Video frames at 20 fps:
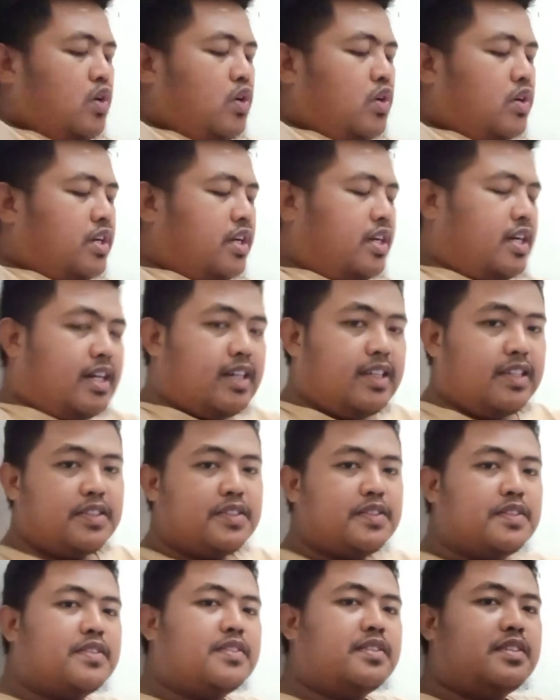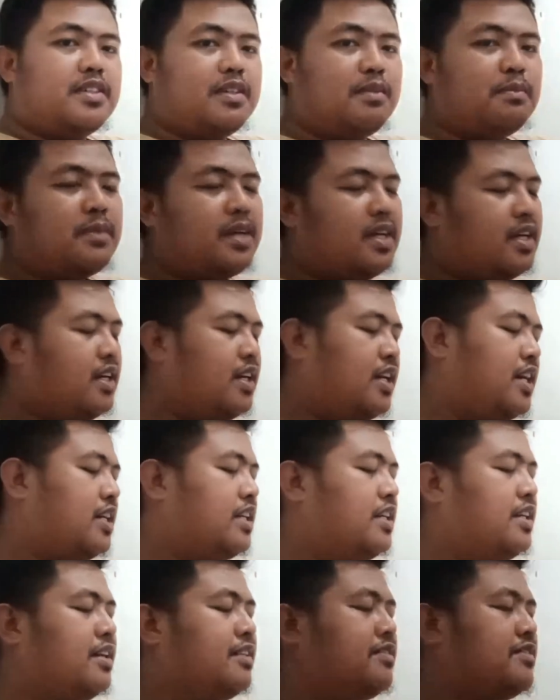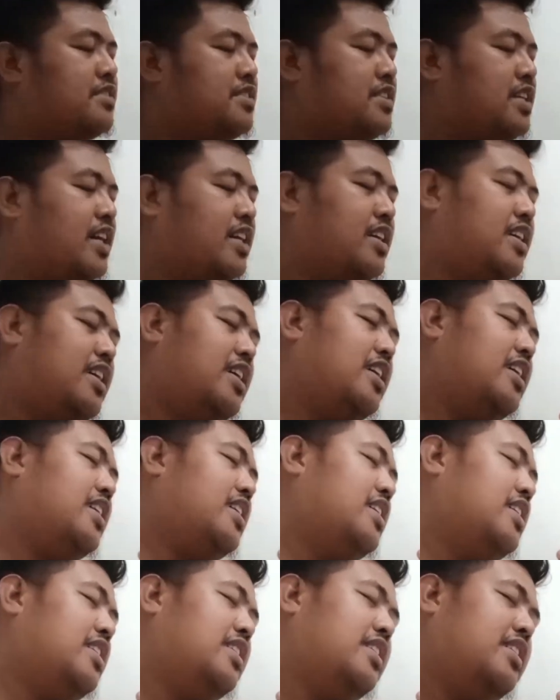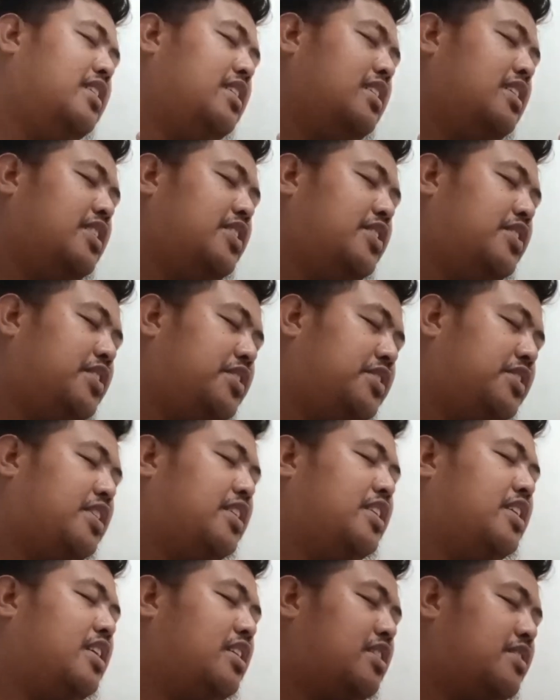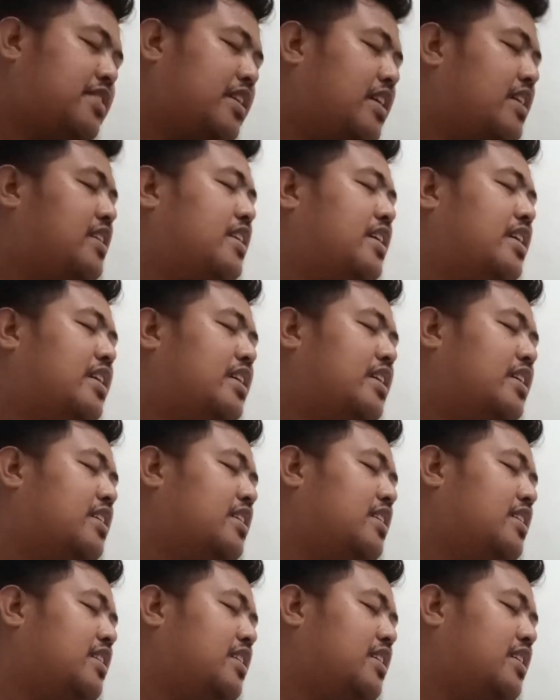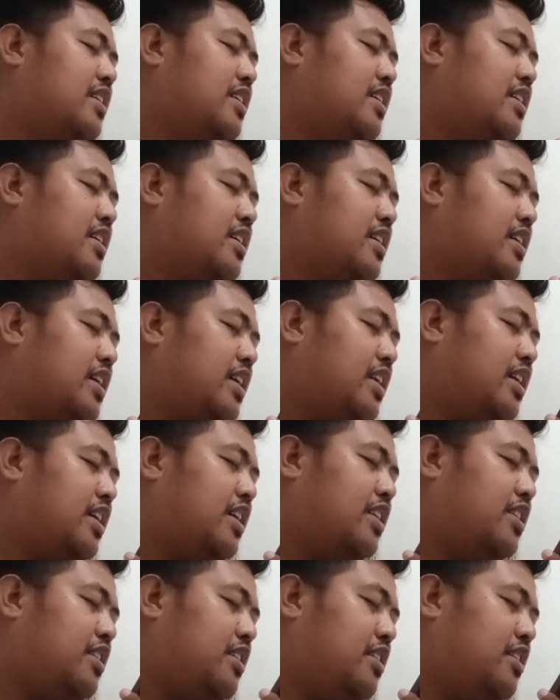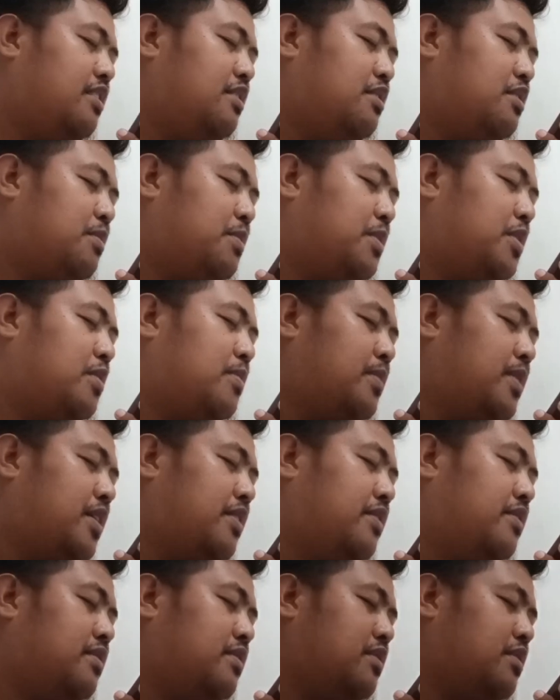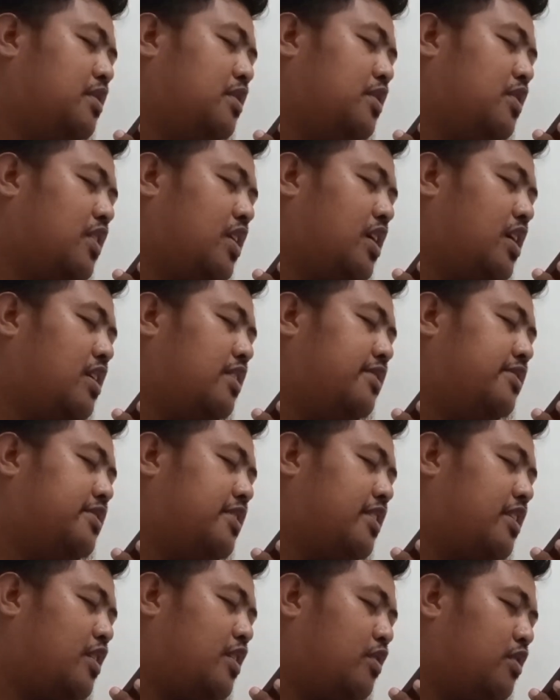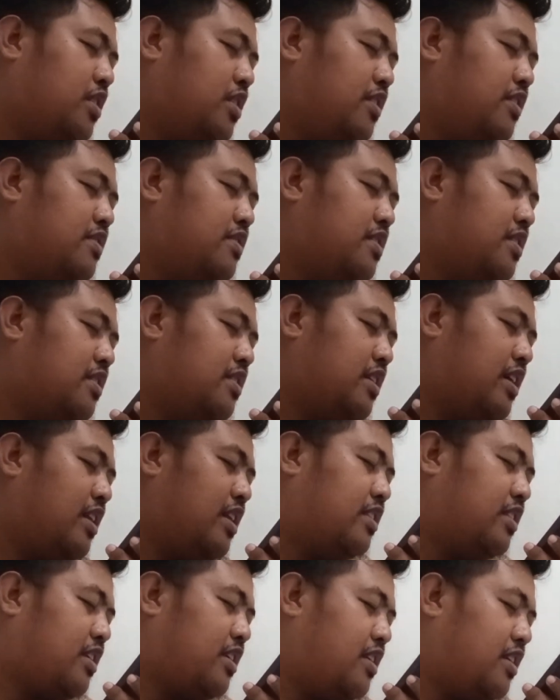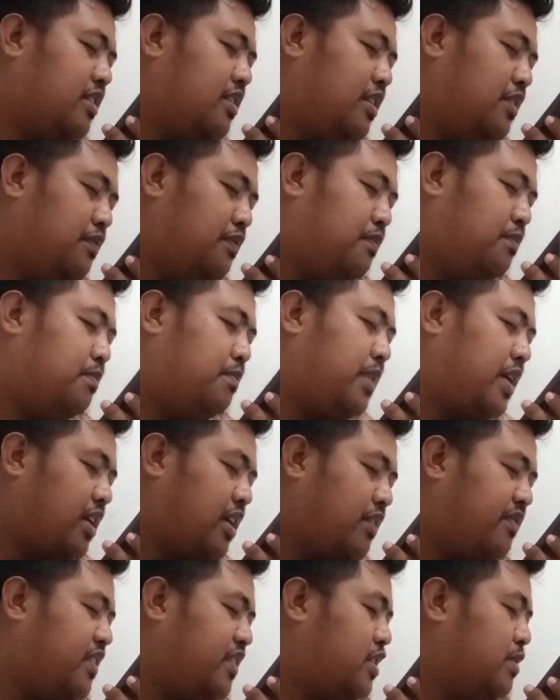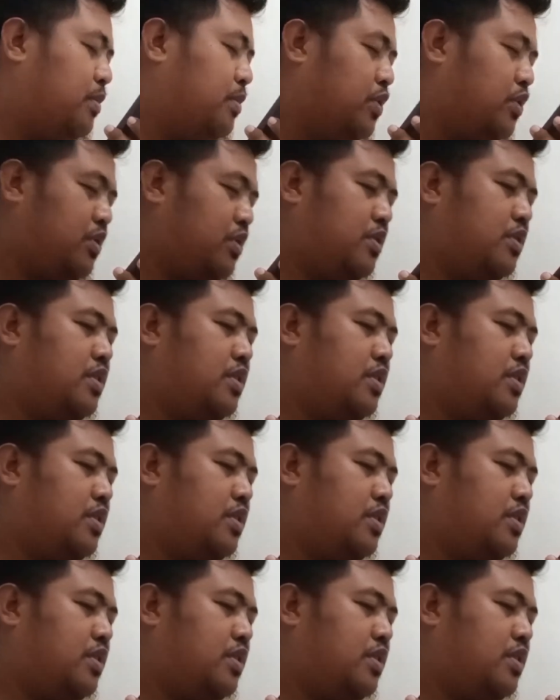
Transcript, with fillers: Oke okay guys, kembali lagi dengan saya di channel saya. Kali ini teman-teman tutorial cara login chat alternatif pakai Facebook.